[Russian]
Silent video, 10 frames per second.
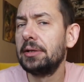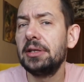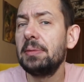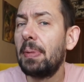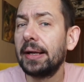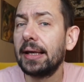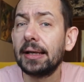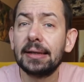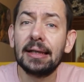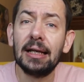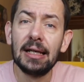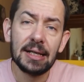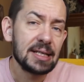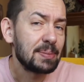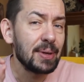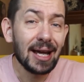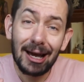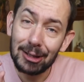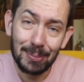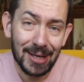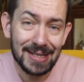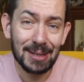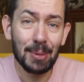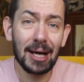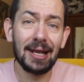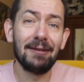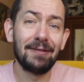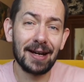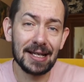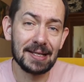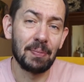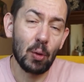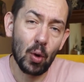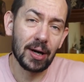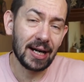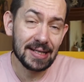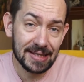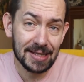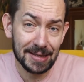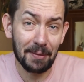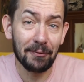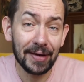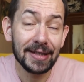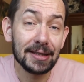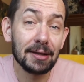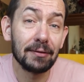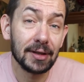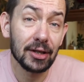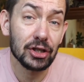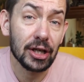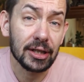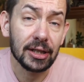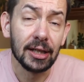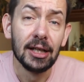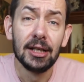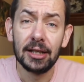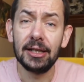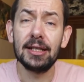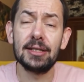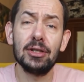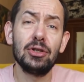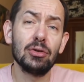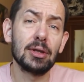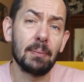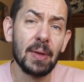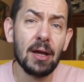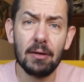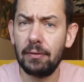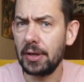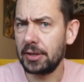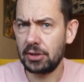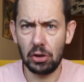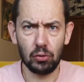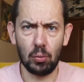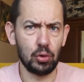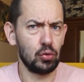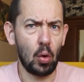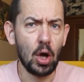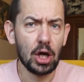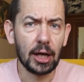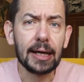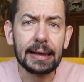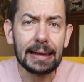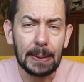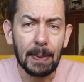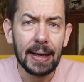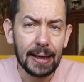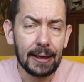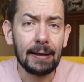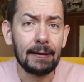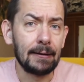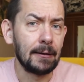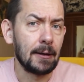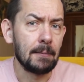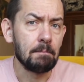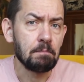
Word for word: непонятно. Избегают максимально фраз о российском военном вторжении. Есть еще там версия о том, что Крым а,